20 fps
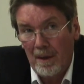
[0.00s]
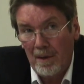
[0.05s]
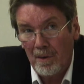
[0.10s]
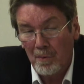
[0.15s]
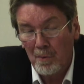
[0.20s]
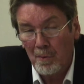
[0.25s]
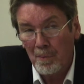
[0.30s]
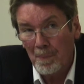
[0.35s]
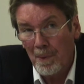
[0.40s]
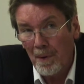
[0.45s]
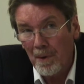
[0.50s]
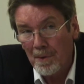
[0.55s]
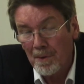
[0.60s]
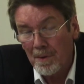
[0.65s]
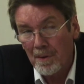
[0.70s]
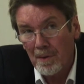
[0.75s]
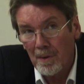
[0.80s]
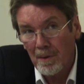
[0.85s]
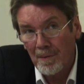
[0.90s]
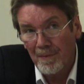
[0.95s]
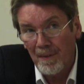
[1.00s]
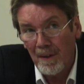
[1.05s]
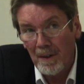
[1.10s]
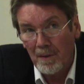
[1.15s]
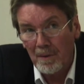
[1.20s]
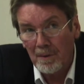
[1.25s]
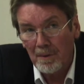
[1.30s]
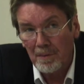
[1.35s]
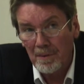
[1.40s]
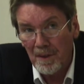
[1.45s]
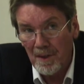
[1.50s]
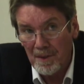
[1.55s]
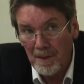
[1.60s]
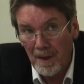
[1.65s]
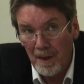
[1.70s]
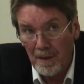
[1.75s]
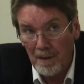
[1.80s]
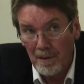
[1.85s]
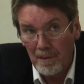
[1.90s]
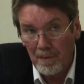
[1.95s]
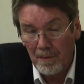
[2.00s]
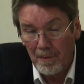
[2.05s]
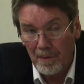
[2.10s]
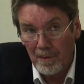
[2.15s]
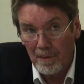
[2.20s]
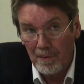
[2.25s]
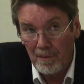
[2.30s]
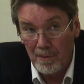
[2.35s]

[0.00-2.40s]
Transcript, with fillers: quand on pense, en fait, quand on essaie de